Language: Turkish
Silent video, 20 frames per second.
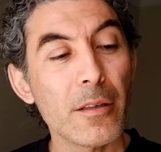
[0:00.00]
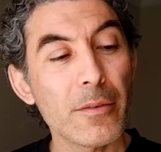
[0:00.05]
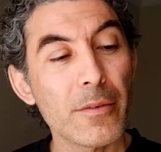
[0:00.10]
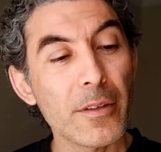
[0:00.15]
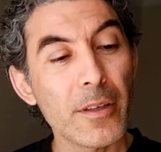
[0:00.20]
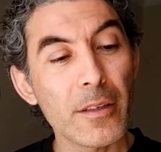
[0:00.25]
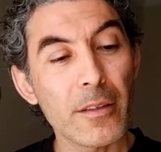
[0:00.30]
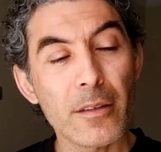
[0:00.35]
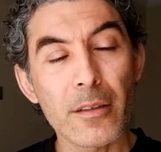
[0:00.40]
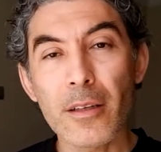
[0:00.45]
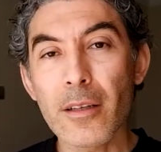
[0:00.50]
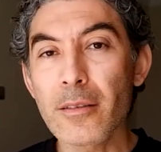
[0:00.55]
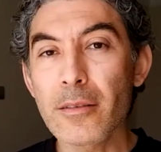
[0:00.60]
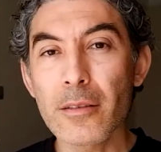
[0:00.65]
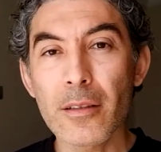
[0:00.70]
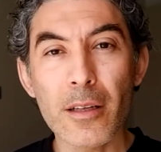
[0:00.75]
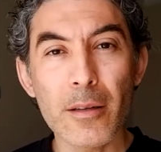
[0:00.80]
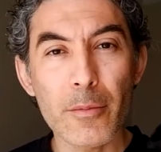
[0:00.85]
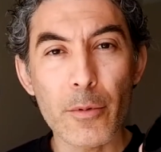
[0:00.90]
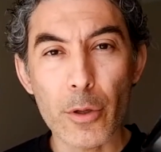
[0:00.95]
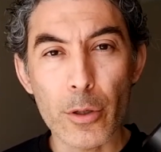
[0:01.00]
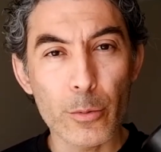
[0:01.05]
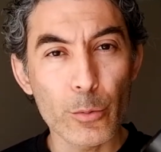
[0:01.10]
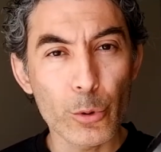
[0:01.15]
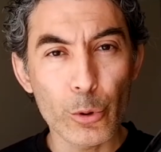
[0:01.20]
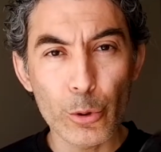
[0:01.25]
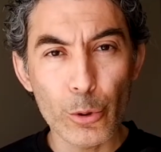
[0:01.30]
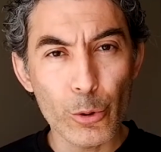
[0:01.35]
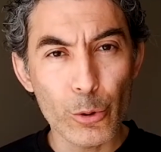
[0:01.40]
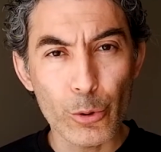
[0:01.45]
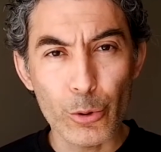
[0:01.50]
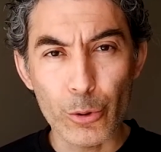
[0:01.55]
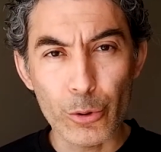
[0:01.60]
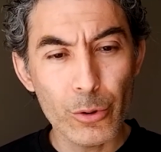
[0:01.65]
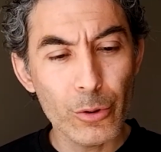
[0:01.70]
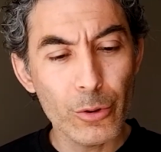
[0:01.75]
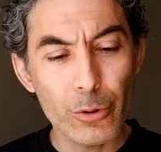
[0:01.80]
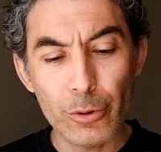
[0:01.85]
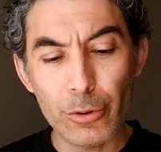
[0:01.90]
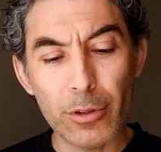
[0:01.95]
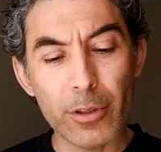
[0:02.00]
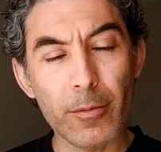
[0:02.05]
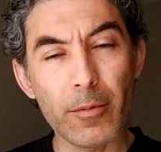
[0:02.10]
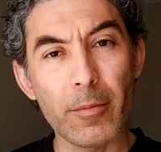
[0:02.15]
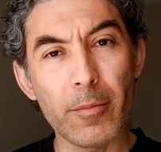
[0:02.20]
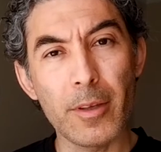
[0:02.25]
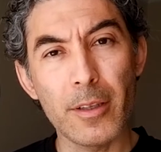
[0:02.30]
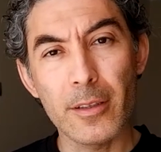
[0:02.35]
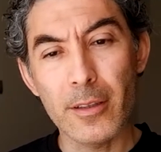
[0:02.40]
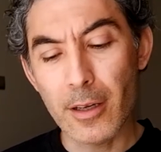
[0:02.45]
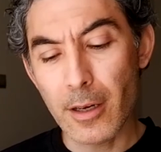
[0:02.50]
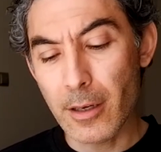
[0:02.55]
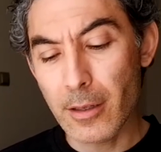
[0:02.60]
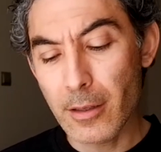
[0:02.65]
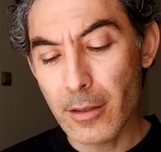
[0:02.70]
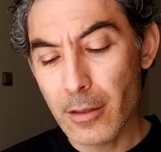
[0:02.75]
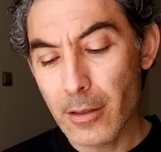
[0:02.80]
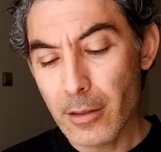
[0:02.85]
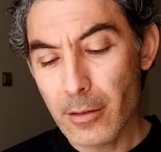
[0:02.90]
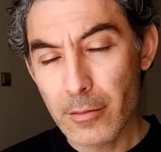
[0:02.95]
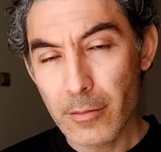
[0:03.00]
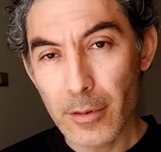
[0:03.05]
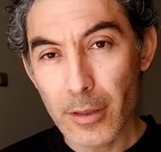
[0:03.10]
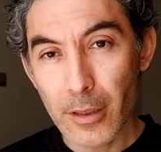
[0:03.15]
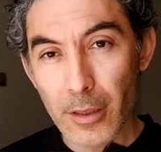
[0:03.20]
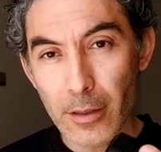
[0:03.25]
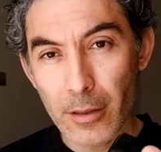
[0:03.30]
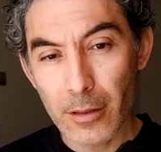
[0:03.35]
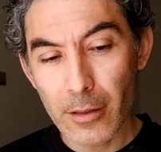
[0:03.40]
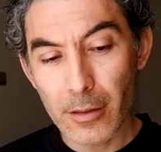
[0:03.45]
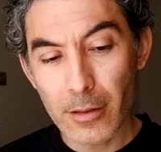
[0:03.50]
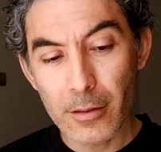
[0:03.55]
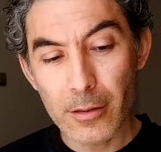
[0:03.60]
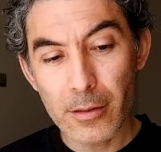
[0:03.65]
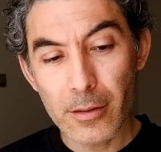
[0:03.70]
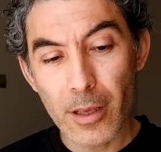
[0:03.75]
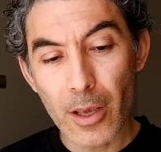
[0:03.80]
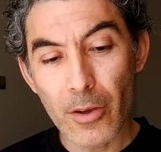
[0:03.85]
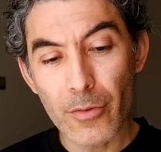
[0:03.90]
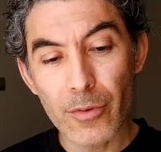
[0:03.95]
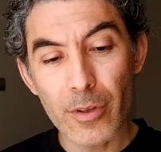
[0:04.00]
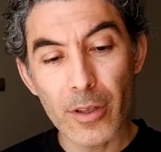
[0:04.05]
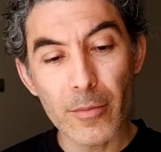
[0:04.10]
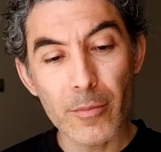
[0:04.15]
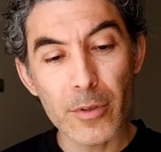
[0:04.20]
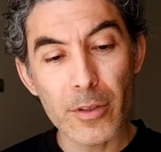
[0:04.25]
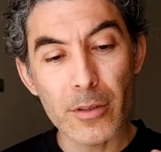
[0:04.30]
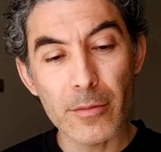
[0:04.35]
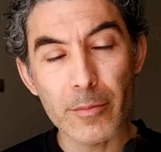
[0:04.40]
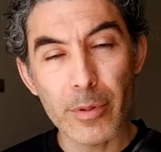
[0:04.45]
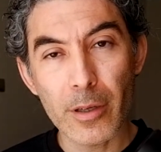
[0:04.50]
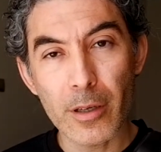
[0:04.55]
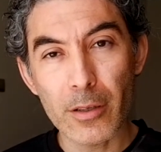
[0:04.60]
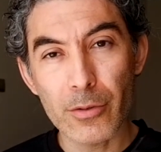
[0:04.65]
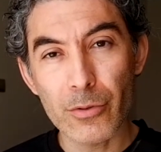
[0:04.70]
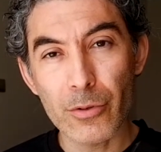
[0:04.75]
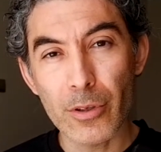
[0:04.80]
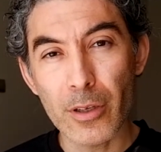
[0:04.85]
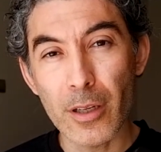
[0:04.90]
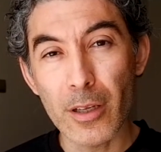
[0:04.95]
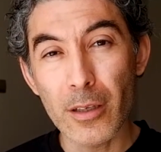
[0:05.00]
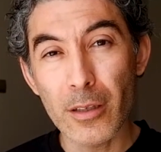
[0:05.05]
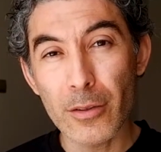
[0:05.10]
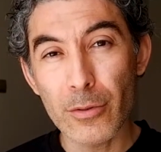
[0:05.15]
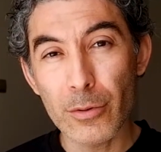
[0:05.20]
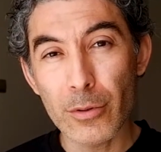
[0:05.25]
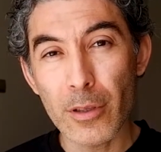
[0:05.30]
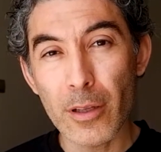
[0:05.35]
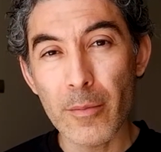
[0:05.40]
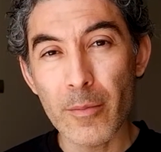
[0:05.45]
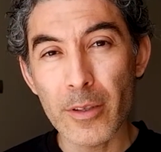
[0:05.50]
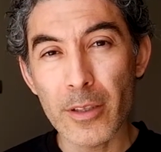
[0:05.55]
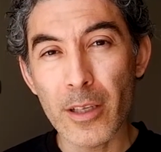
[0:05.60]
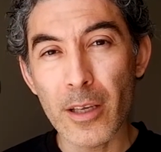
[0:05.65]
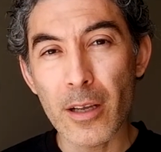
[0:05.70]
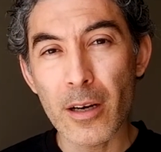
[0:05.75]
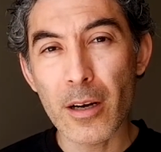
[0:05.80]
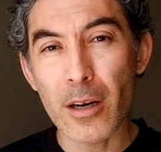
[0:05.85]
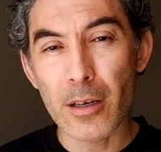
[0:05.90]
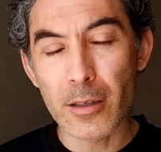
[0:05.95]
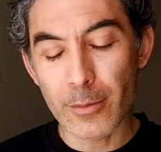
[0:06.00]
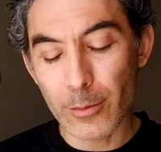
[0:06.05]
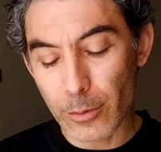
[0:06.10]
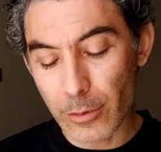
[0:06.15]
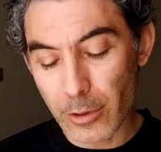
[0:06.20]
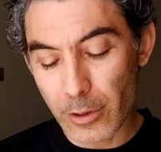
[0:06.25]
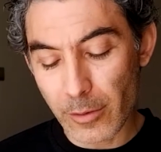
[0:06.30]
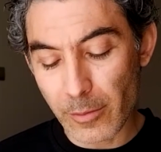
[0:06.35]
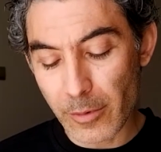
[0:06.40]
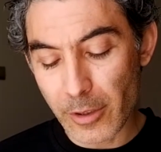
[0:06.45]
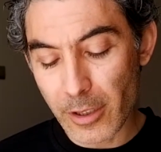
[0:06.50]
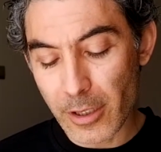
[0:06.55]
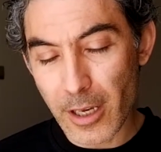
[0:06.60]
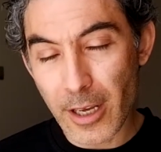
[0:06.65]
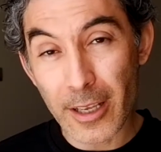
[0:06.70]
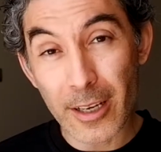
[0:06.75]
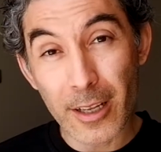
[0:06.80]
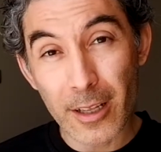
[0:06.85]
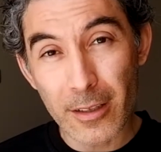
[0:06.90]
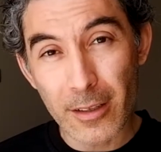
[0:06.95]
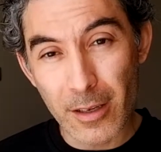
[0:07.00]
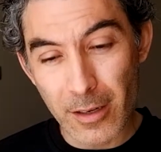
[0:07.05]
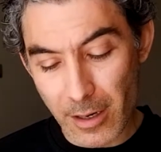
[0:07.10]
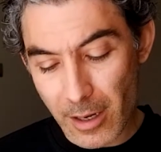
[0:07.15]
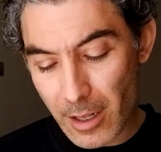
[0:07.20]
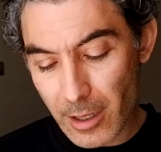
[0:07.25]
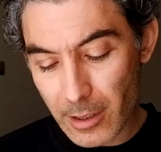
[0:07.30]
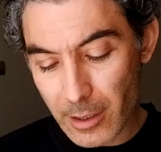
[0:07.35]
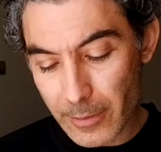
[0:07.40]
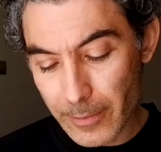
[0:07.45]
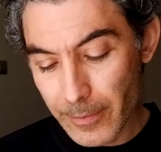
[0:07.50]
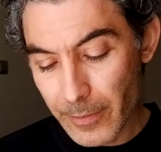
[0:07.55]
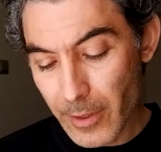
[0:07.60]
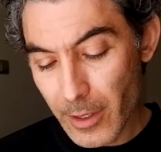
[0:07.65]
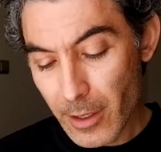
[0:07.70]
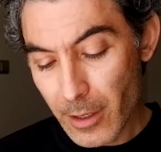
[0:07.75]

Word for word: Fiyatını hatırlamıyorum. Ucuzdu. Cüzdi bir miktardı. Ee, sevdiğim için parasolü kullanma yararlı bulduğum için ayrıyetten aldım.